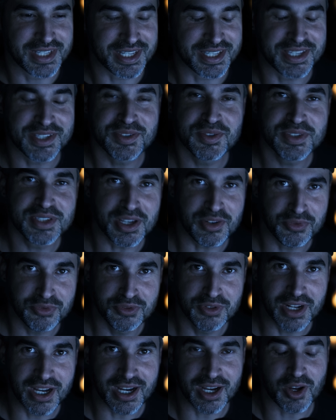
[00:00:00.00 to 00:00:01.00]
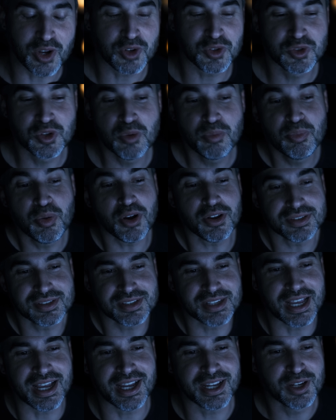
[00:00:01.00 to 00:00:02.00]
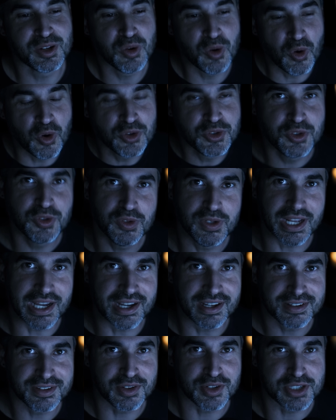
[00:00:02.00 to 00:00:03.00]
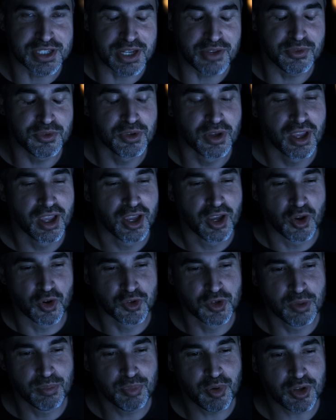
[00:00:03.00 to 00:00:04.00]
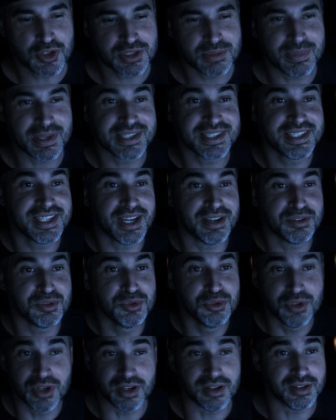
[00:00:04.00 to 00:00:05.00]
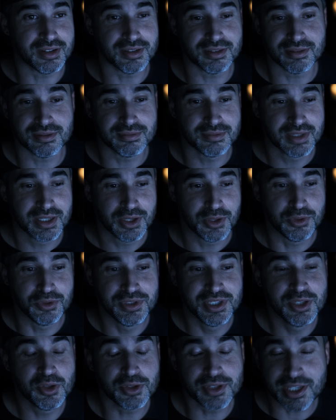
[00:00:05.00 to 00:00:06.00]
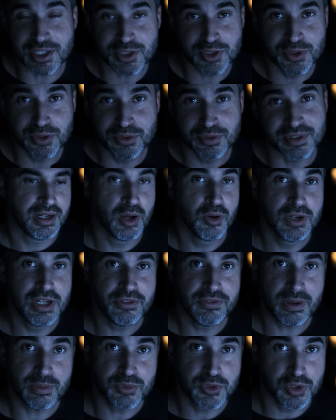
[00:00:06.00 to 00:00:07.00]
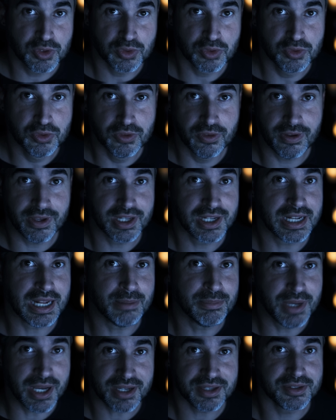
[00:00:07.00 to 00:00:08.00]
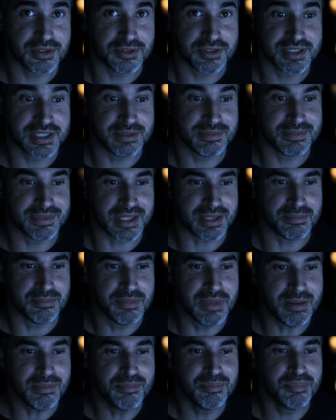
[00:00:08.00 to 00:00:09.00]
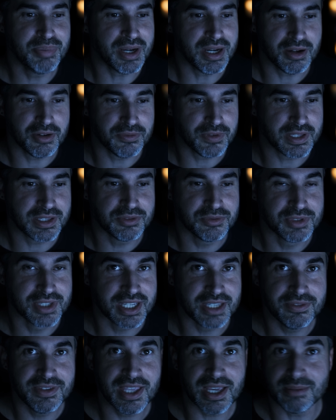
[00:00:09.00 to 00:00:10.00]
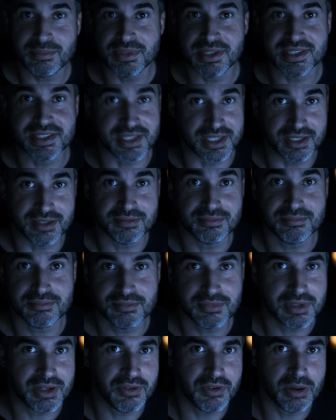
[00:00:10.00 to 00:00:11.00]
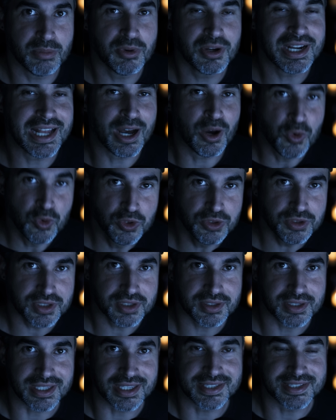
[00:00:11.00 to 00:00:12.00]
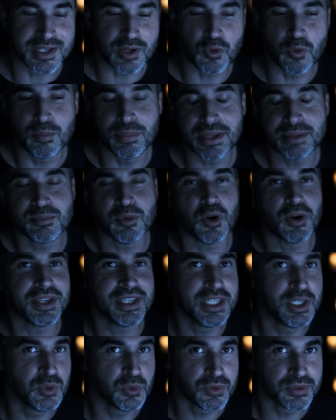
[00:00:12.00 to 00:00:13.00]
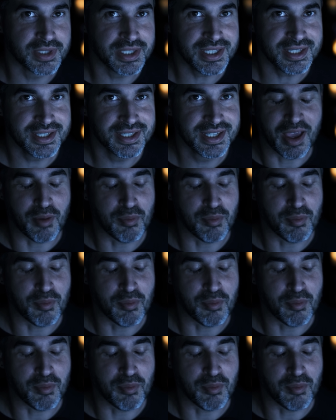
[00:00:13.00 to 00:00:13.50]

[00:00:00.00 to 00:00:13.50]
Qu'est-ce que ça fout là Alors, je pense, avec le recul, hein, quand je l'ai vu, je pense bah, qu'il y a eu une inondation. Là où les femmes se trouvent avec la barque, c'est peut-être même pas en fait une rivière, mais c'est vraiment la route et c'est complètement inondé.